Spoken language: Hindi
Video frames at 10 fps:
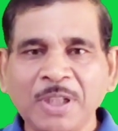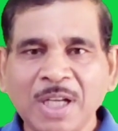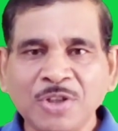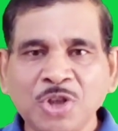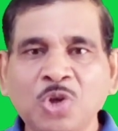
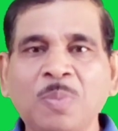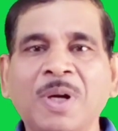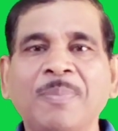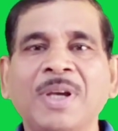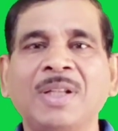पिताजी को
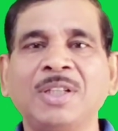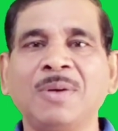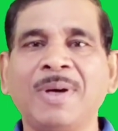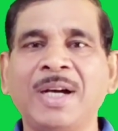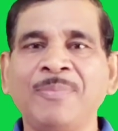ब्रह्म ज्ञान
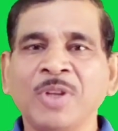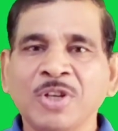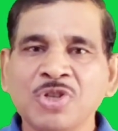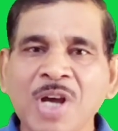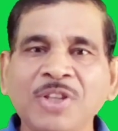दिलवाया
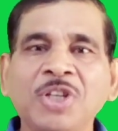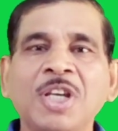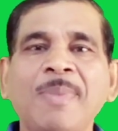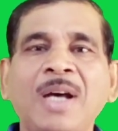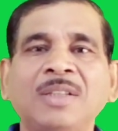शादी
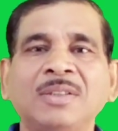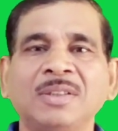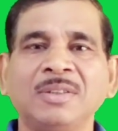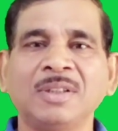के बाद